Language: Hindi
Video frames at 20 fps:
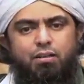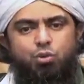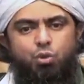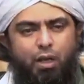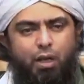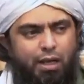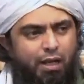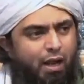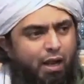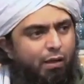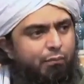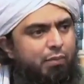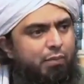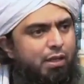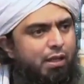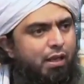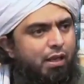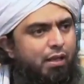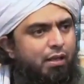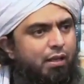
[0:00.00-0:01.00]
जो
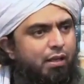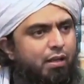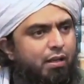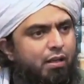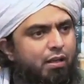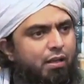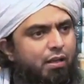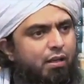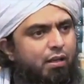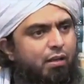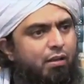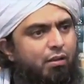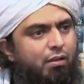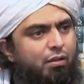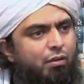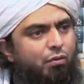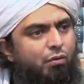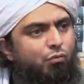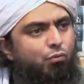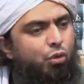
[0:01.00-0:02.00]
इल्हामी हैं
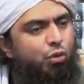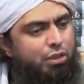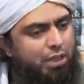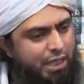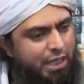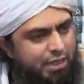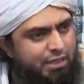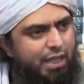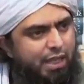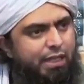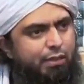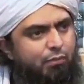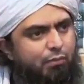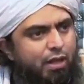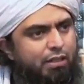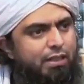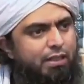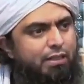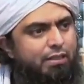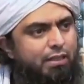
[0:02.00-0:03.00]
वो यही
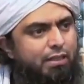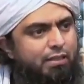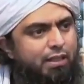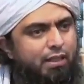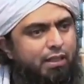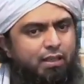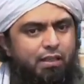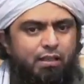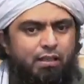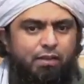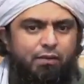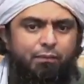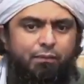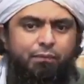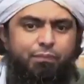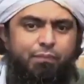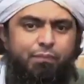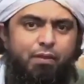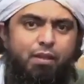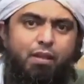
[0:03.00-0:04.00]
तालीमत देते थे
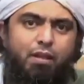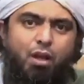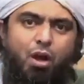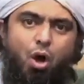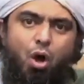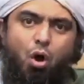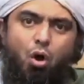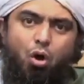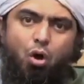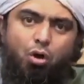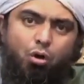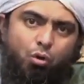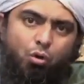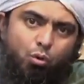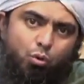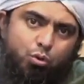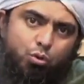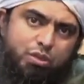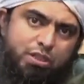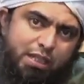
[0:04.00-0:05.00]
और
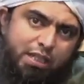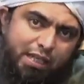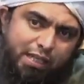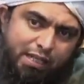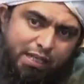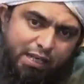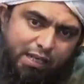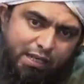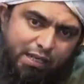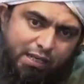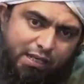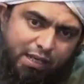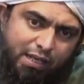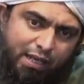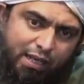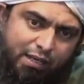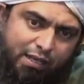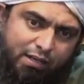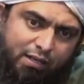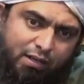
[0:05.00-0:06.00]
उसी की ही
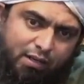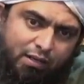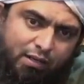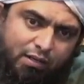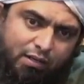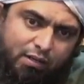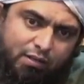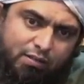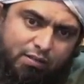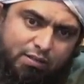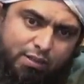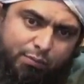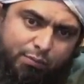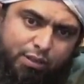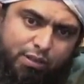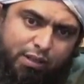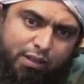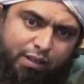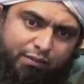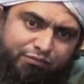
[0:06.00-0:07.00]
एक
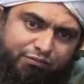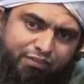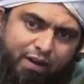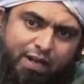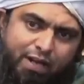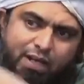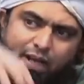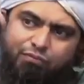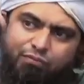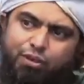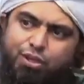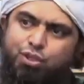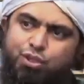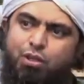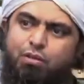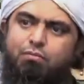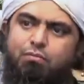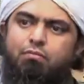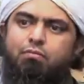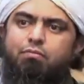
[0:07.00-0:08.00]
समझ लें फाइनल
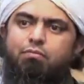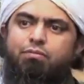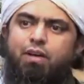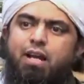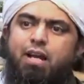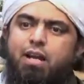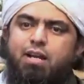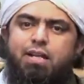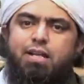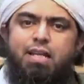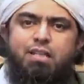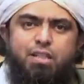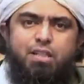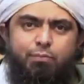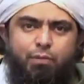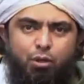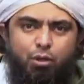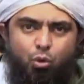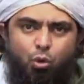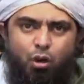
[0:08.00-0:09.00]
वर्जन फाइनल
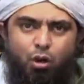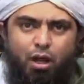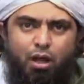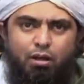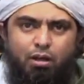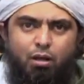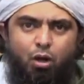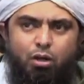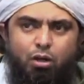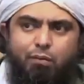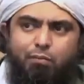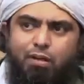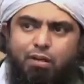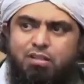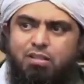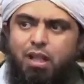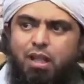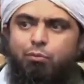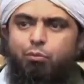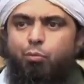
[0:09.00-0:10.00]
टेस्टमेंट कुरान और नबी
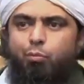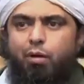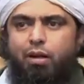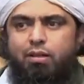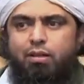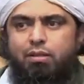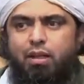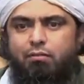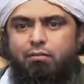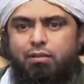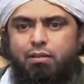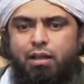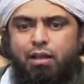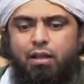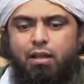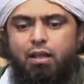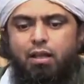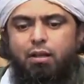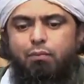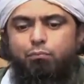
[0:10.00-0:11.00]
इस्लाम की मुबारक दावत है
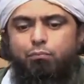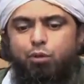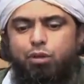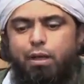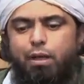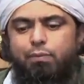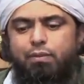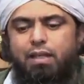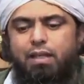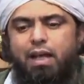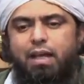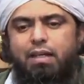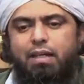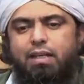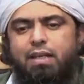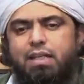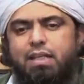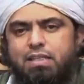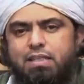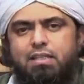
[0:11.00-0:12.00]
मुझे बताएं
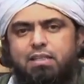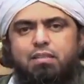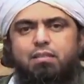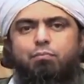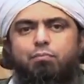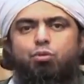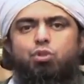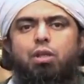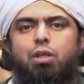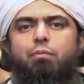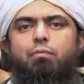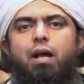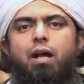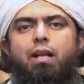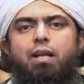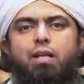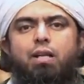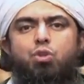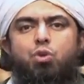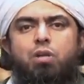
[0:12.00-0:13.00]
किस
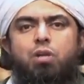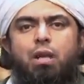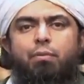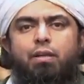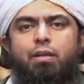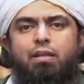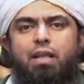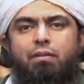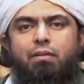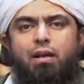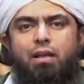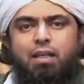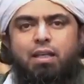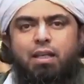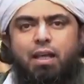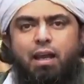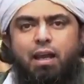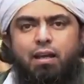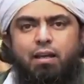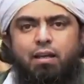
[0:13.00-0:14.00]
मुसलमान ने दुनिया में दावा
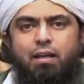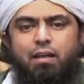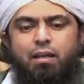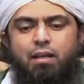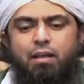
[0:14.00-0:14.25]
किया है